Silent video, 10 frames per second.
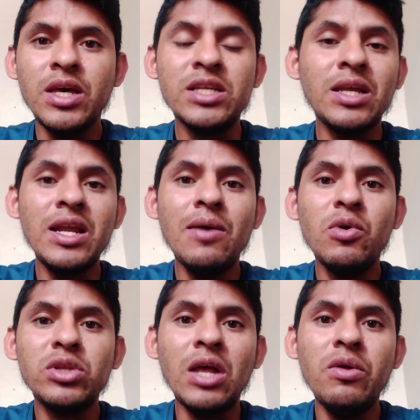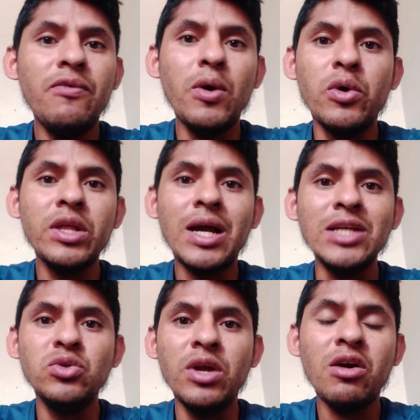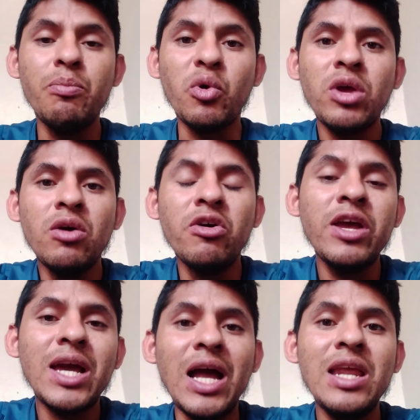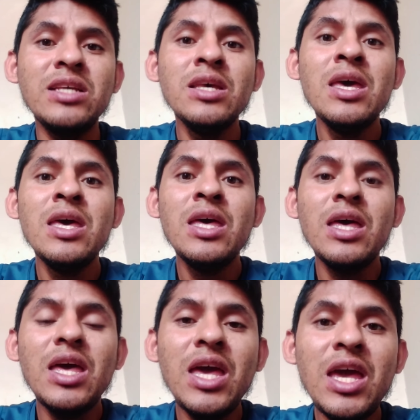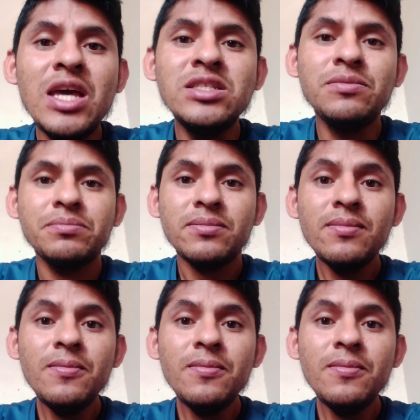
estaría votando a favor de Cachureco, porque Jorge Cálix es